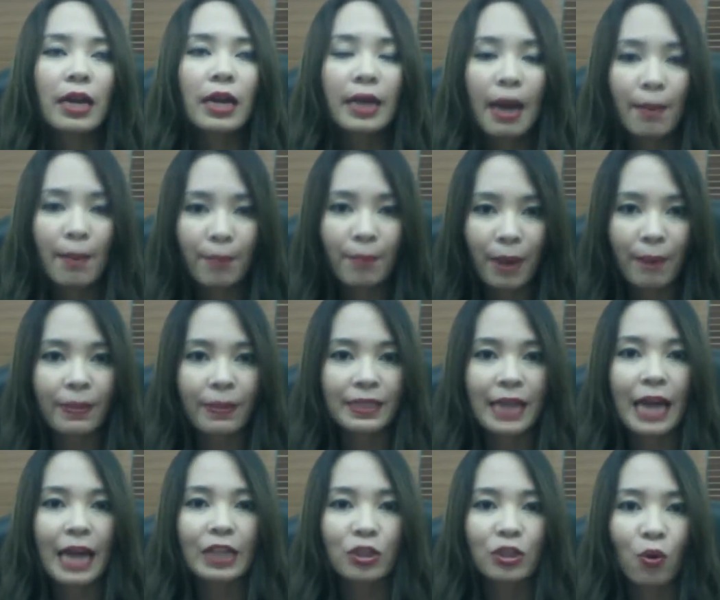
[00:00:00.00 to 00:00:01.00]
นำบัตรประ
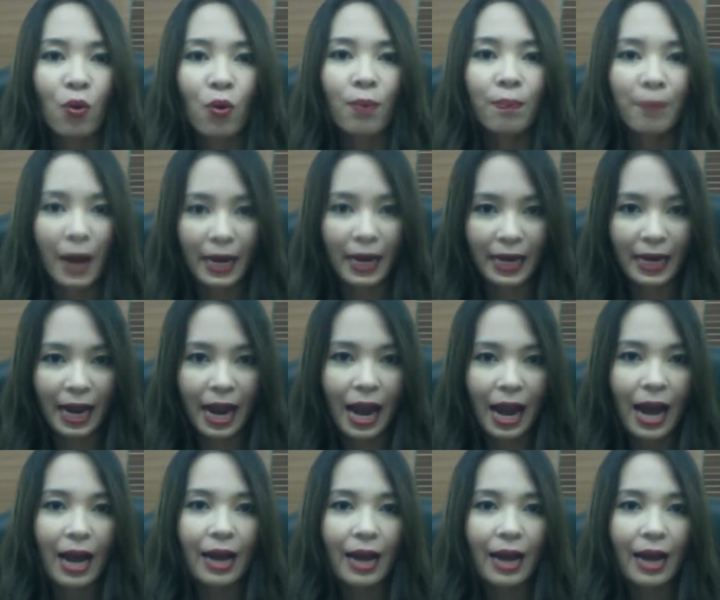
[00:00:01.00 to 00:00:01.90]
ชาชนไปนะคะ